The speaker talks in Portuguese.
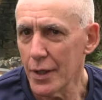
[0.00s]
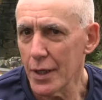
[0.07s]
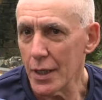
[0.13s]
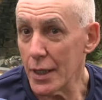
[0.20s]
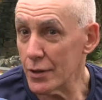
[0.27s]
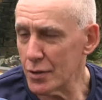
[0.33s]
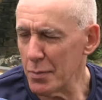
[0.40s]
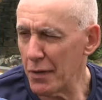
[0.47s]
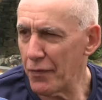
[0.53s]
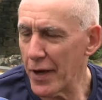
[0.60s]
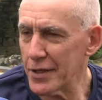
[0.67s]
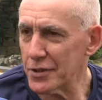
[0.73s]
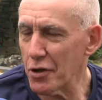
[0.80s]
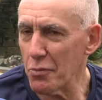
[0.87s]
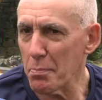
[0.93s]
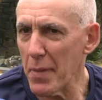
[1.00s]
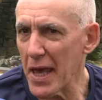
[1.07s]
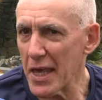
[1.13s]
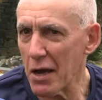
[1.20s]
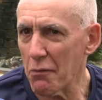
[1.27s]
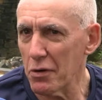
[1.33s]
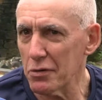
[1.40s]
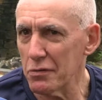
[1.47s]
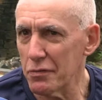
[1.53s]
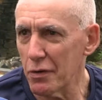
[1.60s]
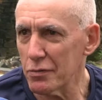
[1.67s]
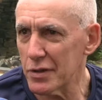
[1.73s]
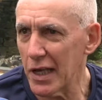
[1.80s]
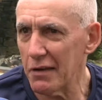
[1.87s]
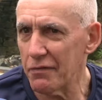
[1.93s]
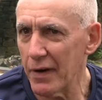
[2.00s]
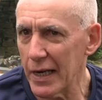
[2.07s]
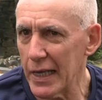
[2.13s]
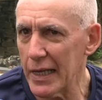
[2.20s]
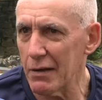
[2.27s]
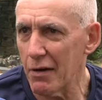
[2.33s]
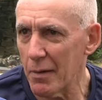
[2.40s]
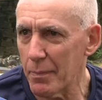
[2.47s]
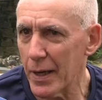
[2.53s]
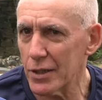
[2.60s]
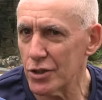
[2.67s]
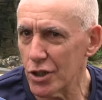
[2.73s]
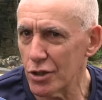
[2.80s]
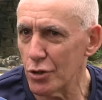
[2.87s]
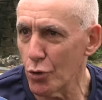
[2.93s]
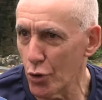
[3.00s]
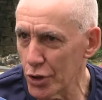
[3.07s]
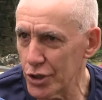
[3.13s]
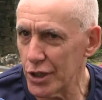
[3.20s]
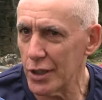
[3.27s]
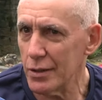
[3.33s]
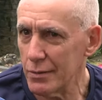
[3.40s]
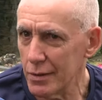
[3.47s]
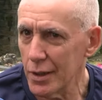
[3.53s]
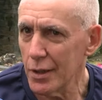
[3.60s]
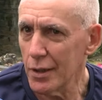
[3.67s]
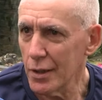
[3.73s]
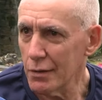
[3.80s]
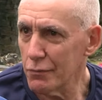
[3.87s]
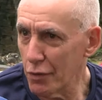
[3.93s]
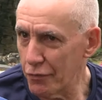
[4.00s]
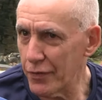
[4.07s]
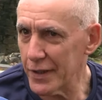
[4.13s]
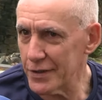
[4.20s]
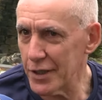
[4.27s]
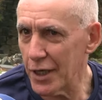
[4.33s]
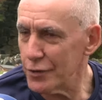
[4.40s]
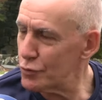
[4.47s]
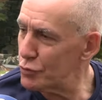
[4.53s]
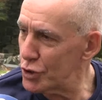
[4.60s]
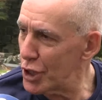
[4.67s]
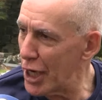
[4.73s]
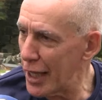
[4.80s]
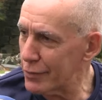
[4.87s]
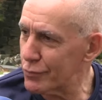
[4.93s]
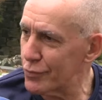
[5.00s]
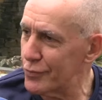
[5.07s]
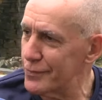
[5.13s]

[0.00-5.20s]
Isso me fez tão bem que quando voltei falei, não, a partir de hoje vou fazer isso direto.